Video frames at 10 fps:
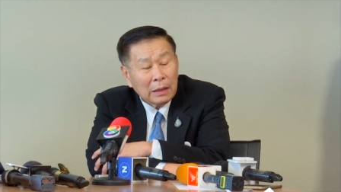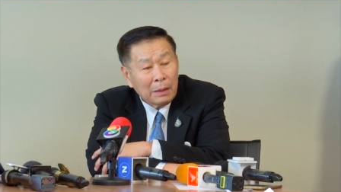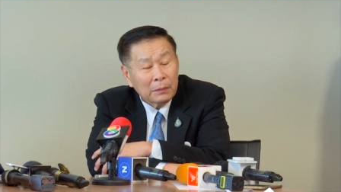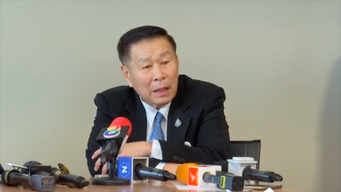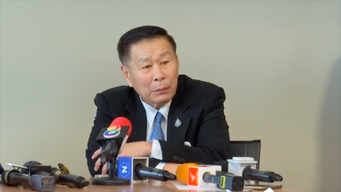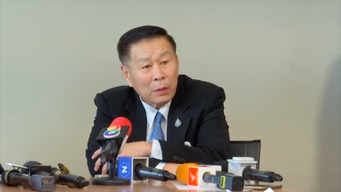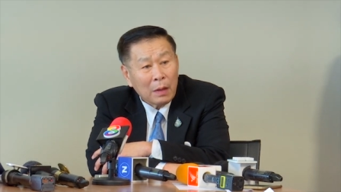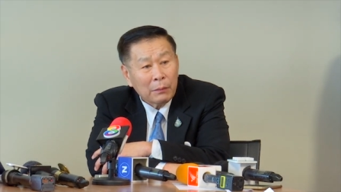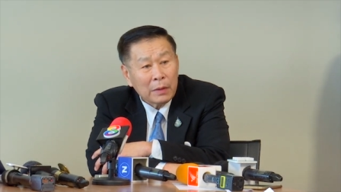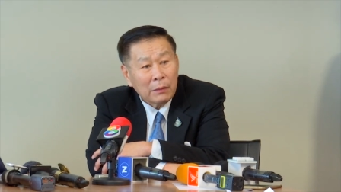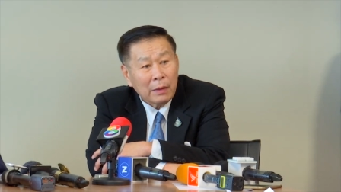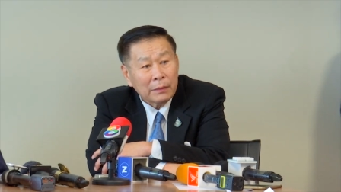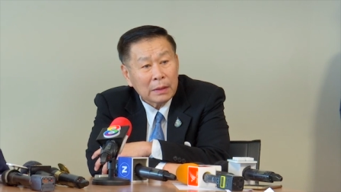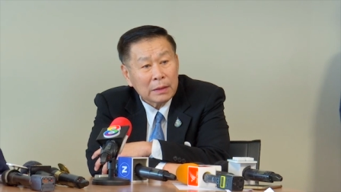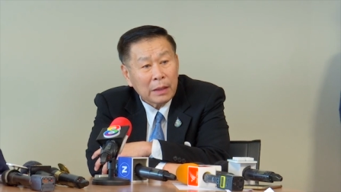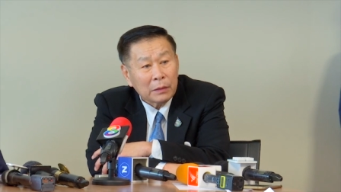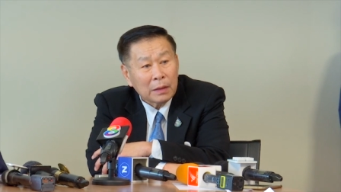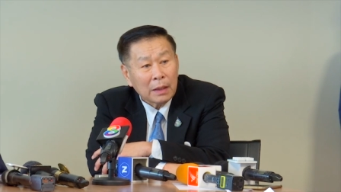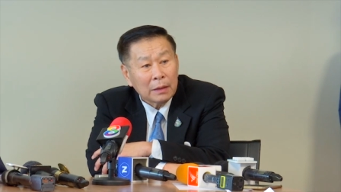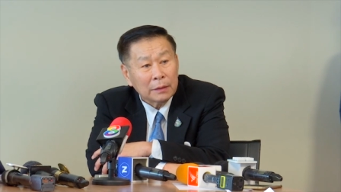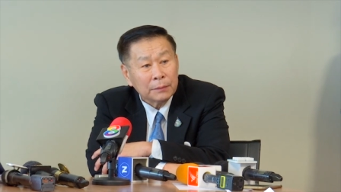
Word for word: ทำตามความคิดความตั้งใจของท่าน